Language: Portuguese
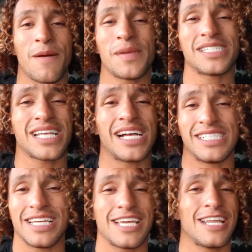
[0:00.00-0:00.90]
A
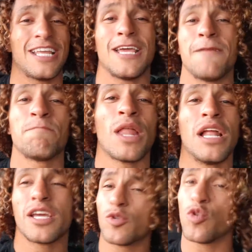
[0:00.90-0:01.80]
mensagem é querer
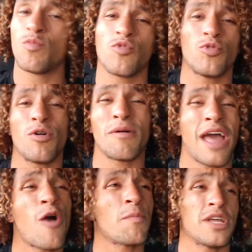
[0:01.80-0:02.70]
que todo mundo
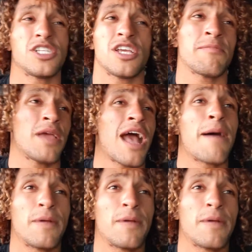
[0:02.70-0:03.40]
realmente me abra a